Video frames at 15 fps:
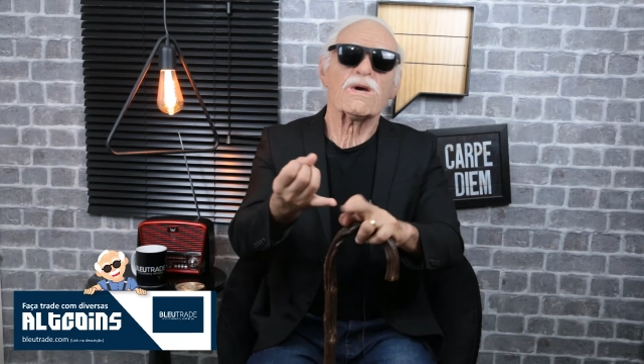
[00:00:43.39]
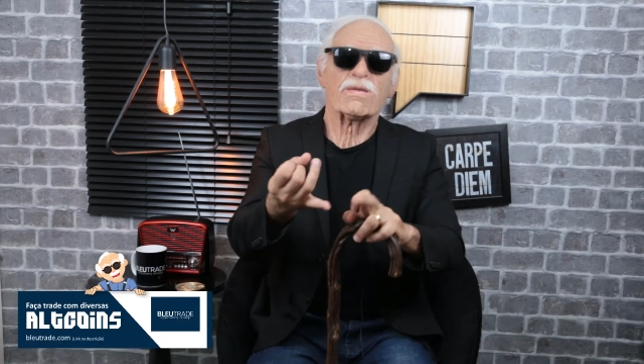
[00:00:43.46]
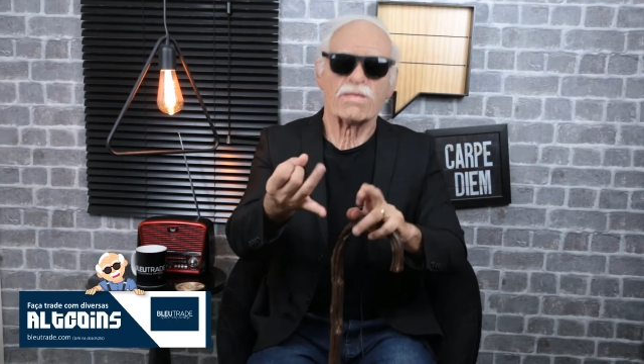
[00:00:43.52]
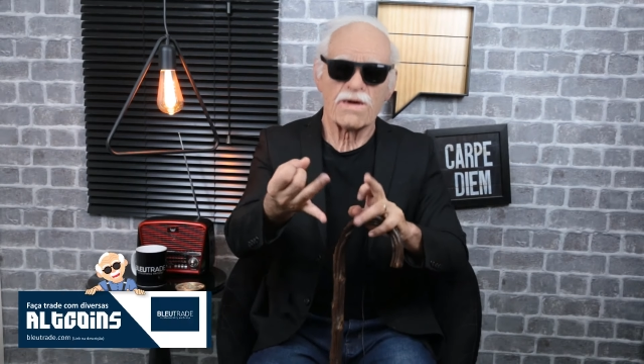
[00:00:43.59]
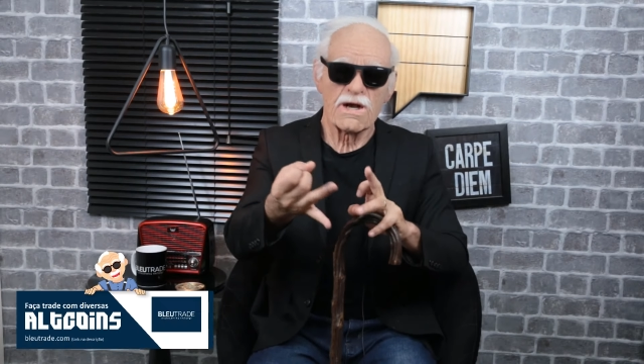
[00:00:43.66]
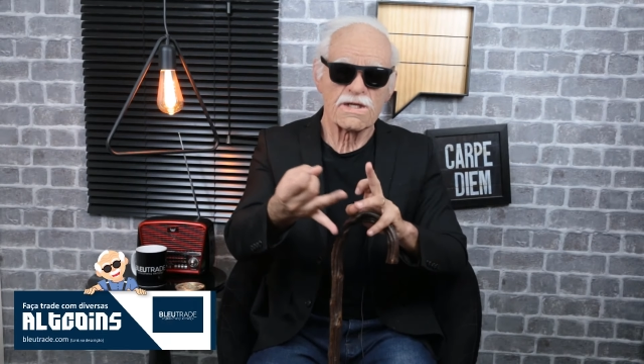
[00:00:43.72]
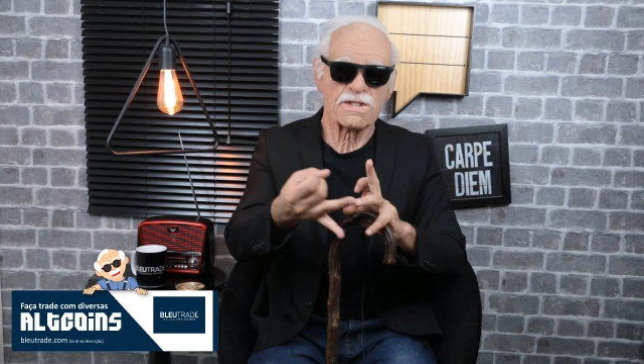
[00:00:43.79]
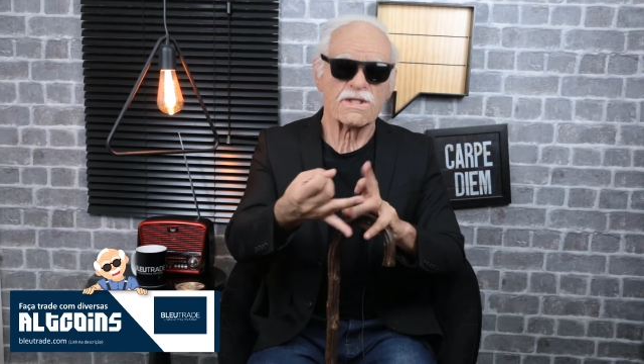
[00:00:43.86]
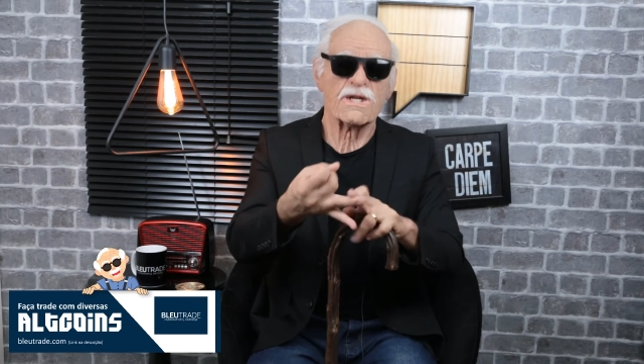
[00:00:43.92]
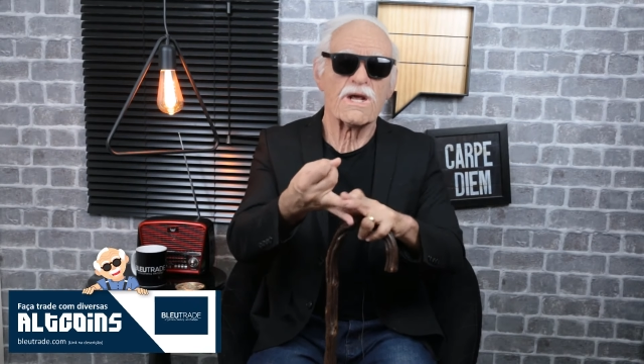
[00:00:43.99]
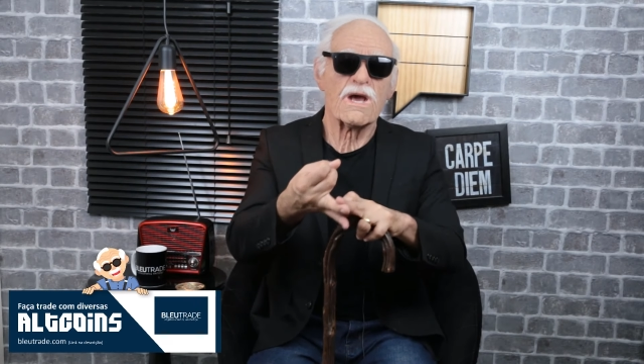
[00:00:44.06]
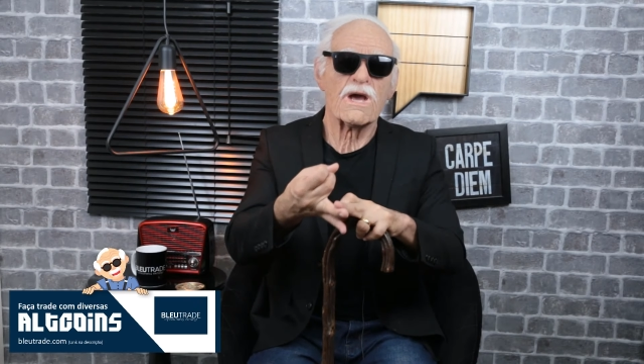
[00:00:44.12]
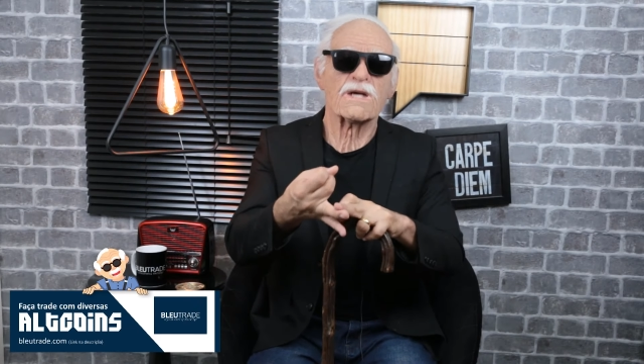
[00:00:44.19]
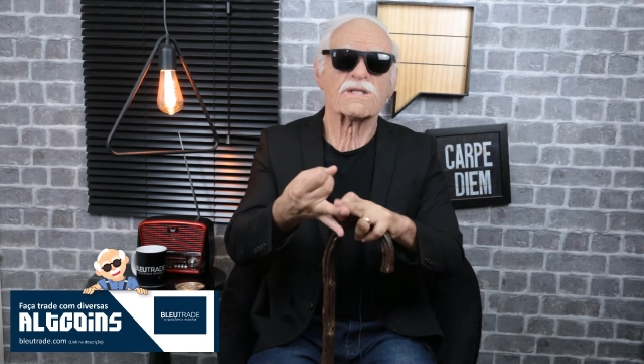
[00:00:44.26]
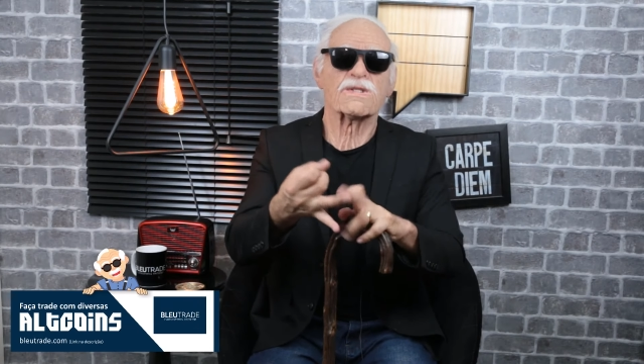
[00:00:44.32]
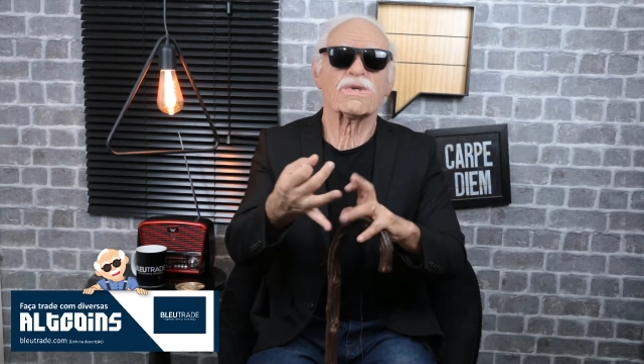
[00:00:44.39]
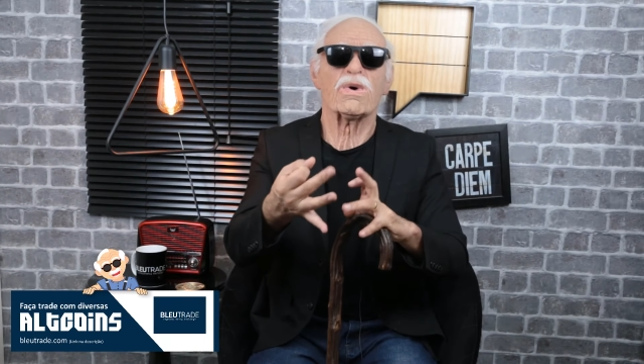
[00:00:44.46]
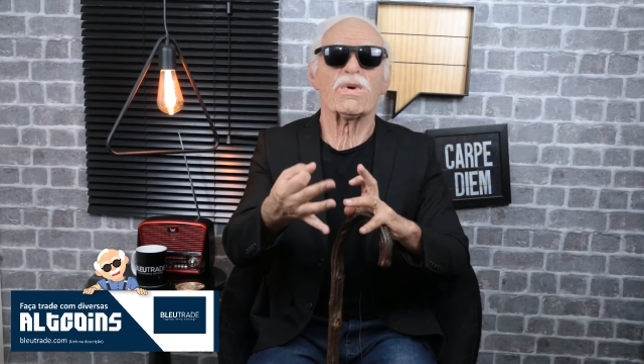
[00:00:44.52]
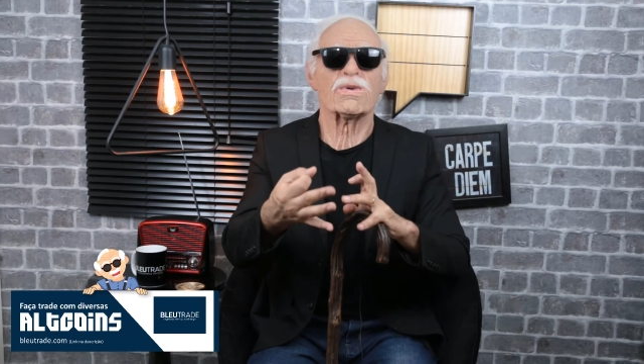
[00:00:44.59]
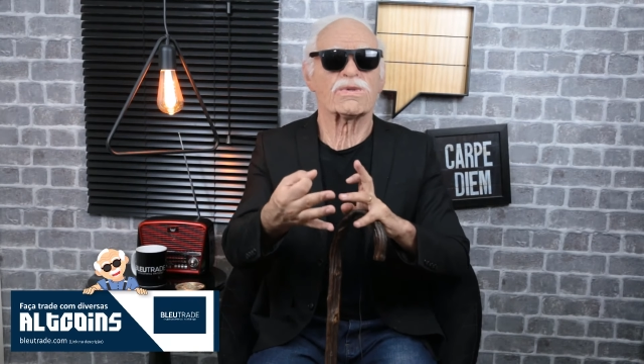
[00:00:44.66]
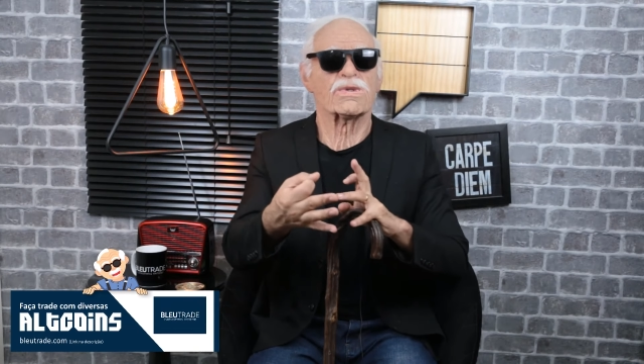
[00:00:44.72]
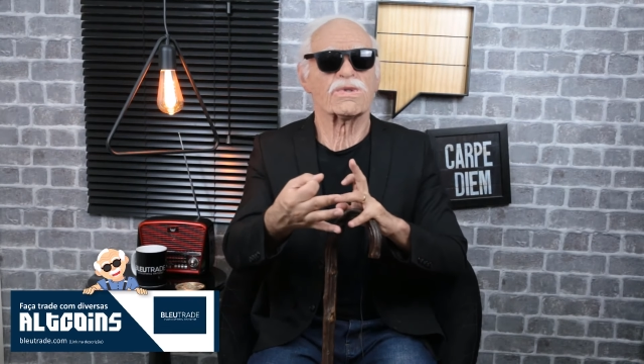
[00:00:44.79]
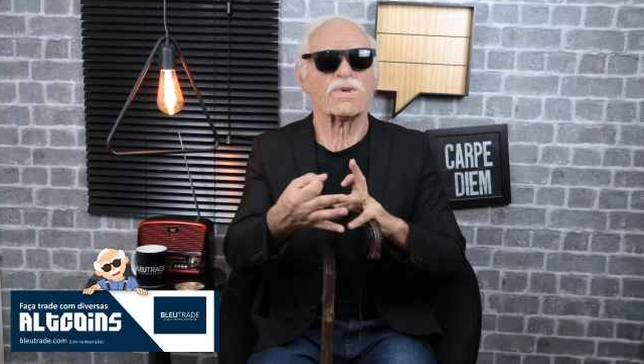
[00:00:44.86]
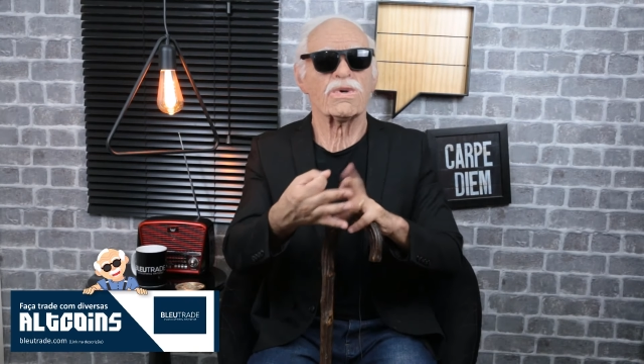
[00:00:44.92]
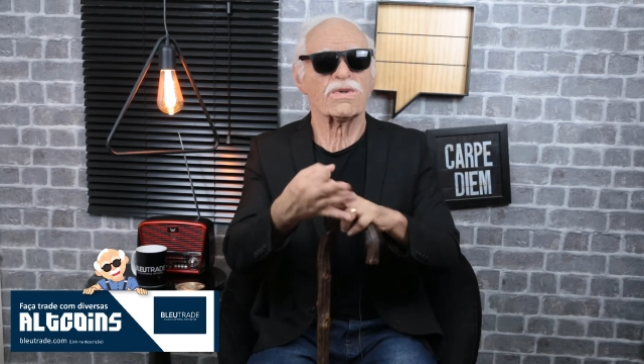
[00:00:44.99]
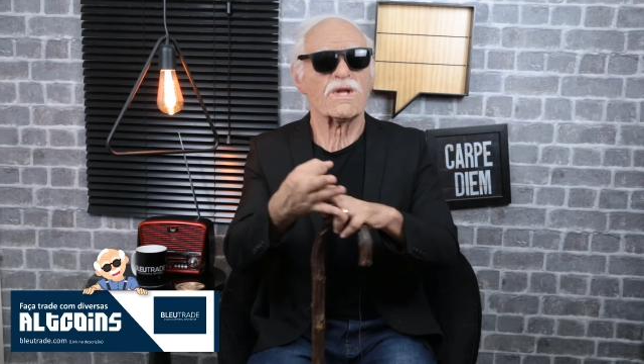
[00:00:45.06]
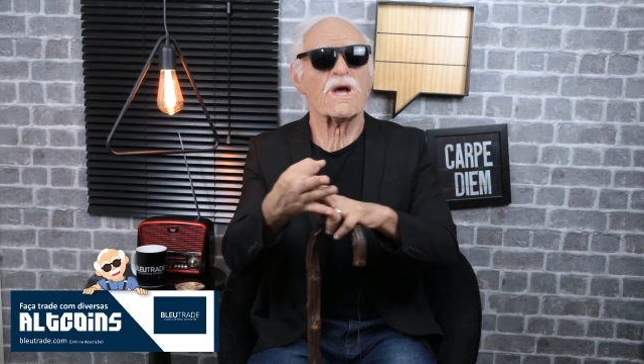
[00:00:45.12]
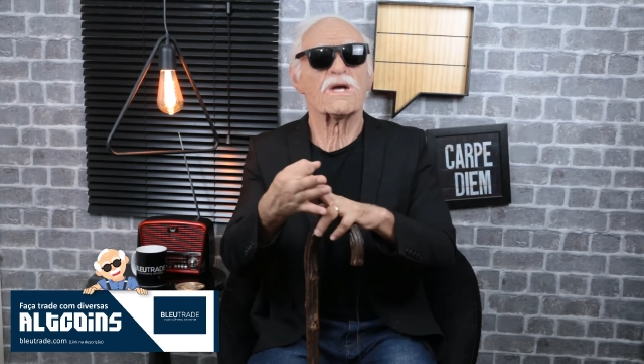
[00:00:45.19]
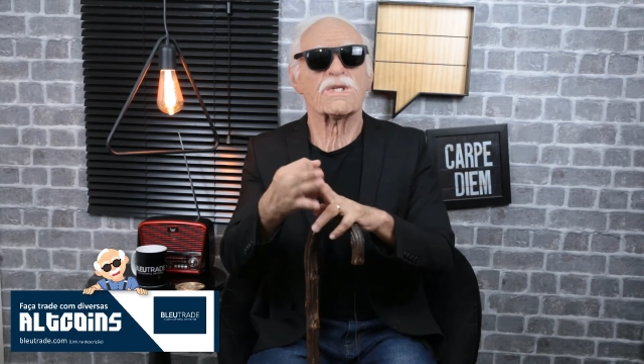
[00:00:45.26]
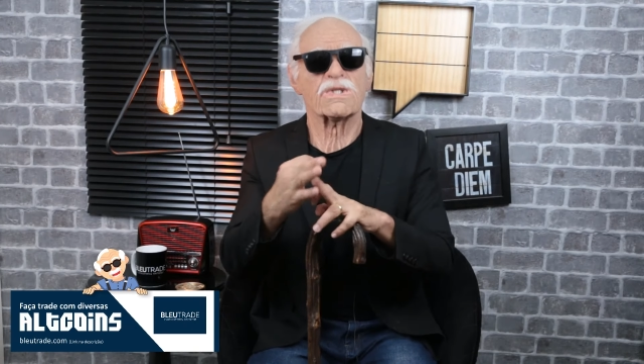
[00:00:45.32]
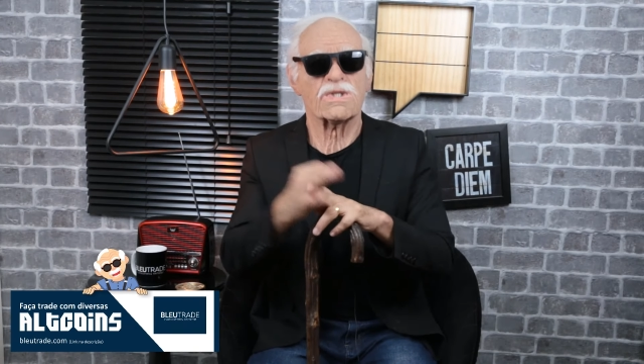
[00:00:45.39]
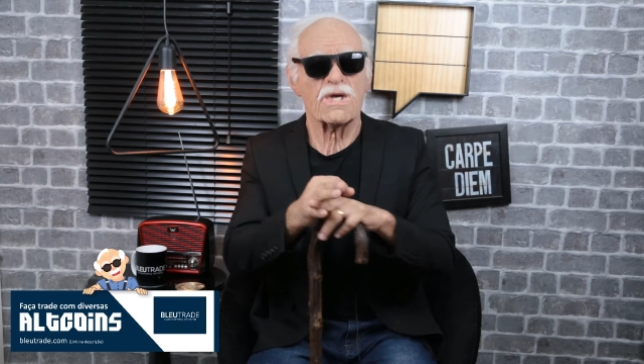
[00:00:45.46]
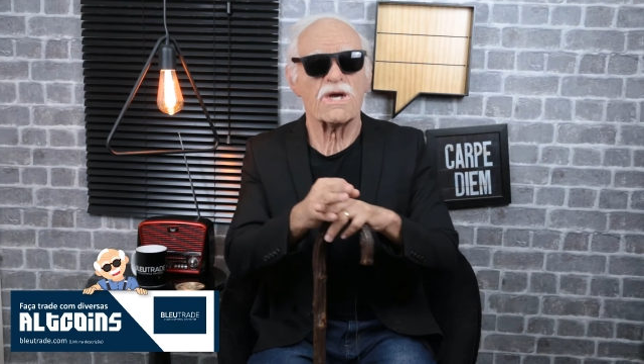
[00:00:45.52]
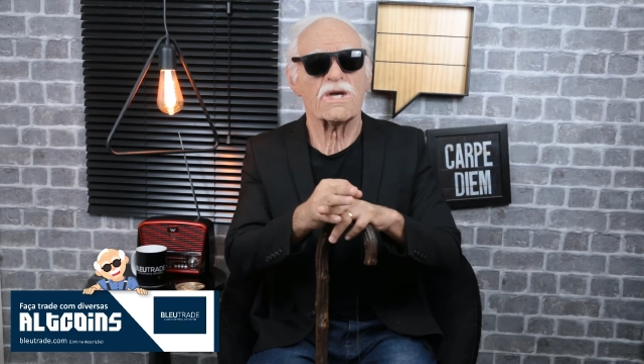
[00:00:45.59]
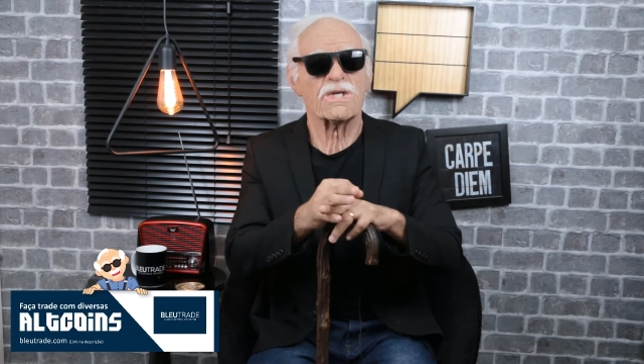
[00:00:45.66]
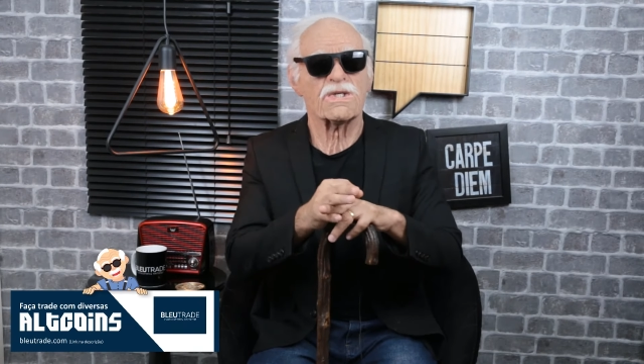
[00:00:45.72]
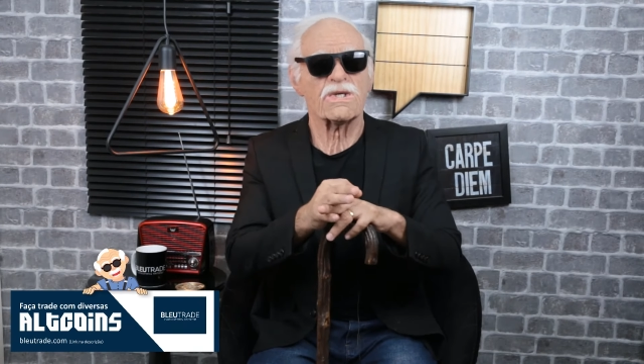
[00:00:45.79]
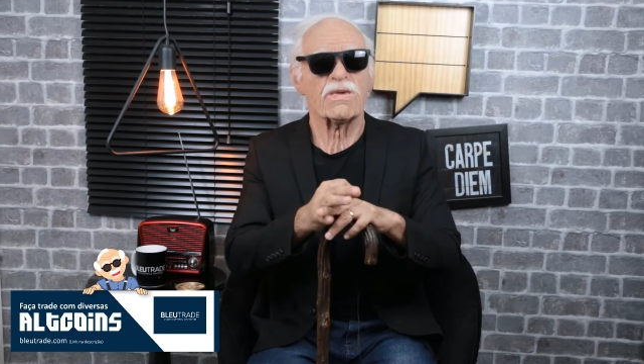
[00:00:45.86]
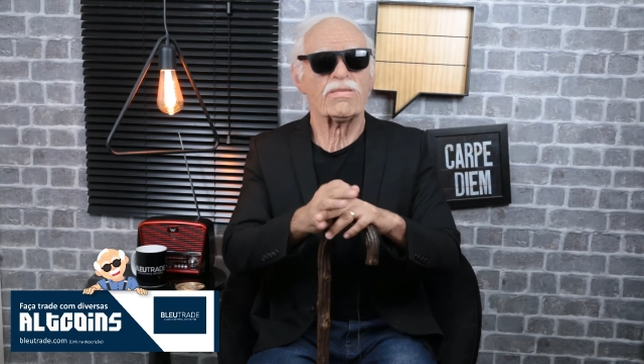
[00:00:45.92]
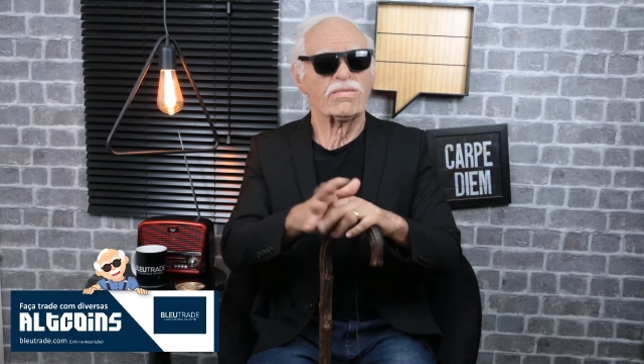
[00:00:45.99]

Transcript: Brasiliex ou Sul Exchange,